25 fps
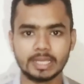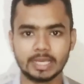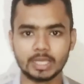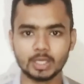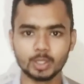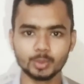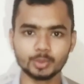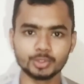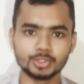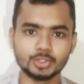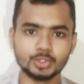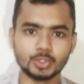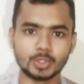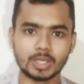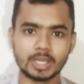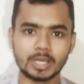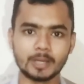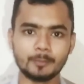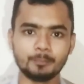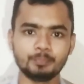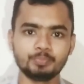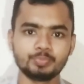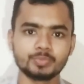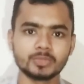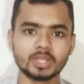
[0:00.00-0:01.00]
হ্যালো বন্ধুরা
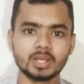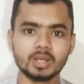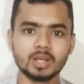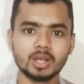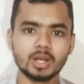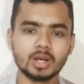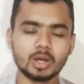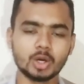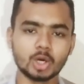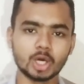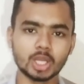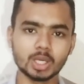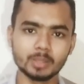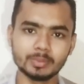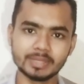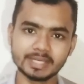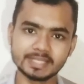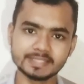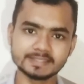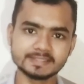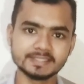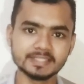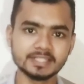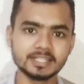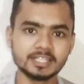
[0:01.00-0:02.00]
অল
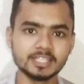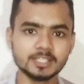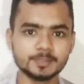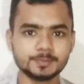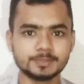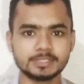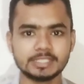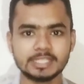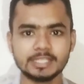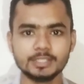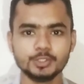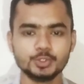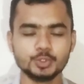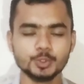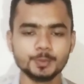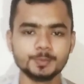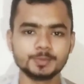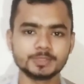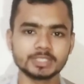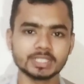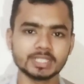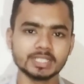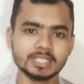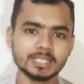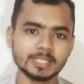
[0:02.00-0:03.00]
মেডিসিন টিপস ইউটিউব
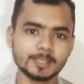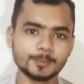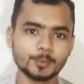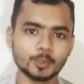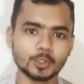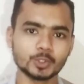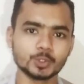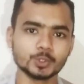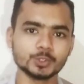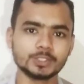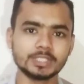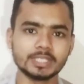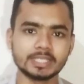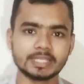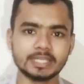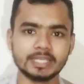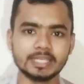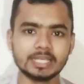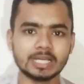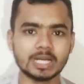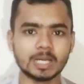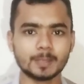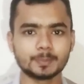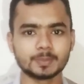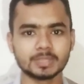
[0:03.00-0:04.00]
চ্যানেলের পক্ষ থেকে
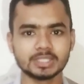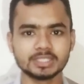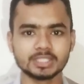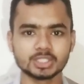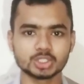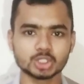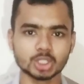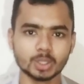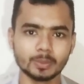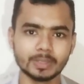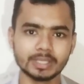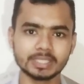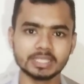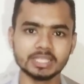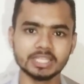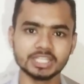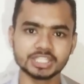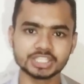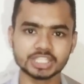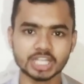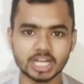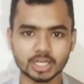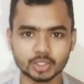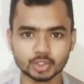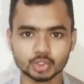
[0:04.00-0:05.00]
আপনাদের সবাইকে
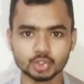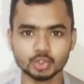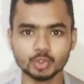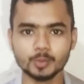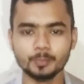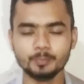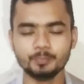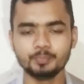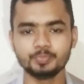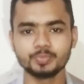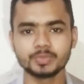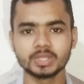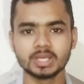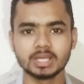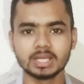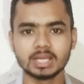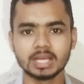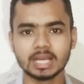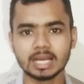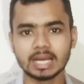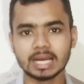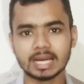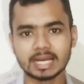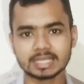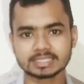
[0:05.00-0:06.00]
স্বাগত
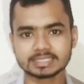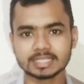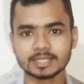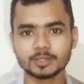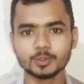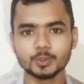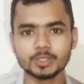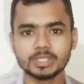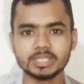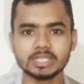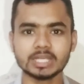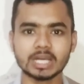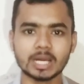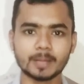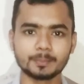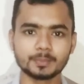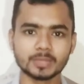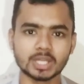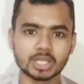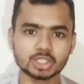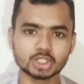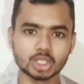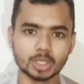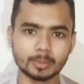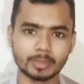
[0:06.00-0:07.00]
আশা করি
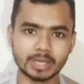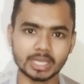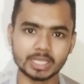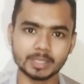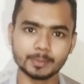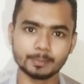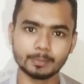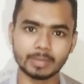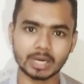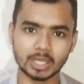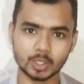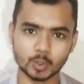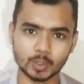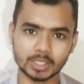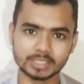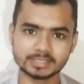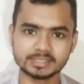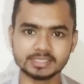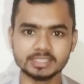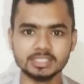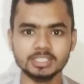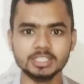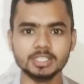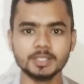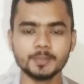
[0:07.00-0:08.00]
আপনারা সবাই ভালো
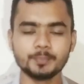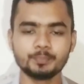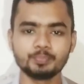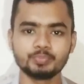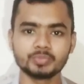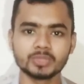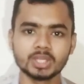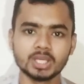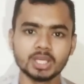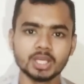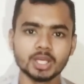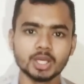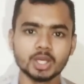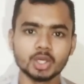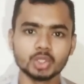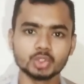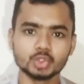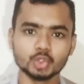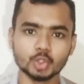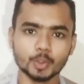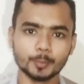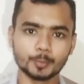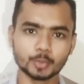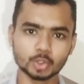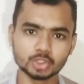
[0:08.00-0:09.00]
আছেন
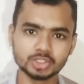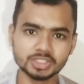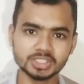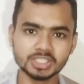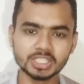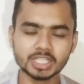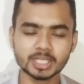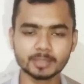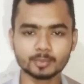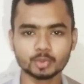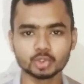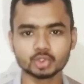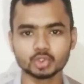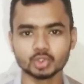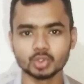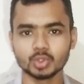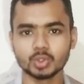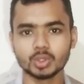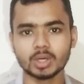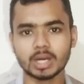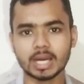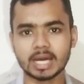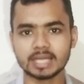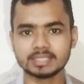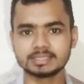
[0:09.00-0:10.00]
তো প্রতিদিনের মতো
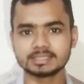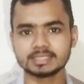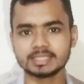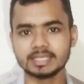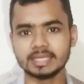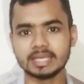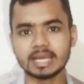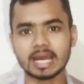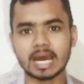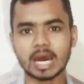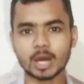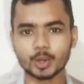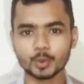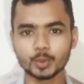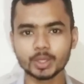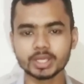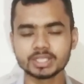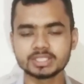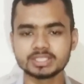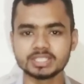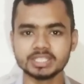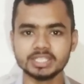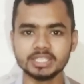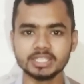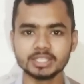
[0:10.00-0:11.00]
আজকে আরও
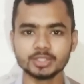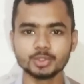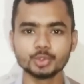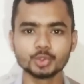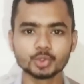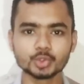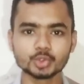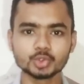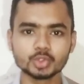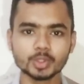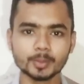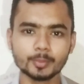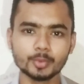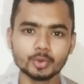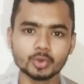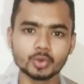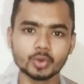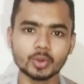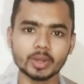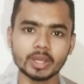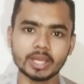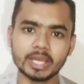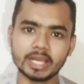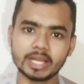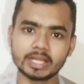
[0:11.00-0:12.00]
একটি গুরুত্বপূর্ণ
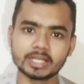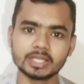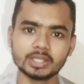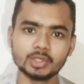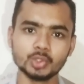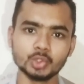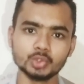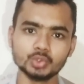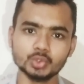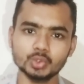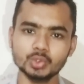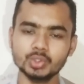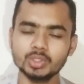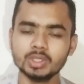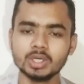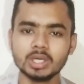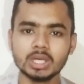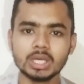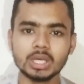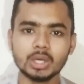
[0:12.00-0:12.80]
এক নতুন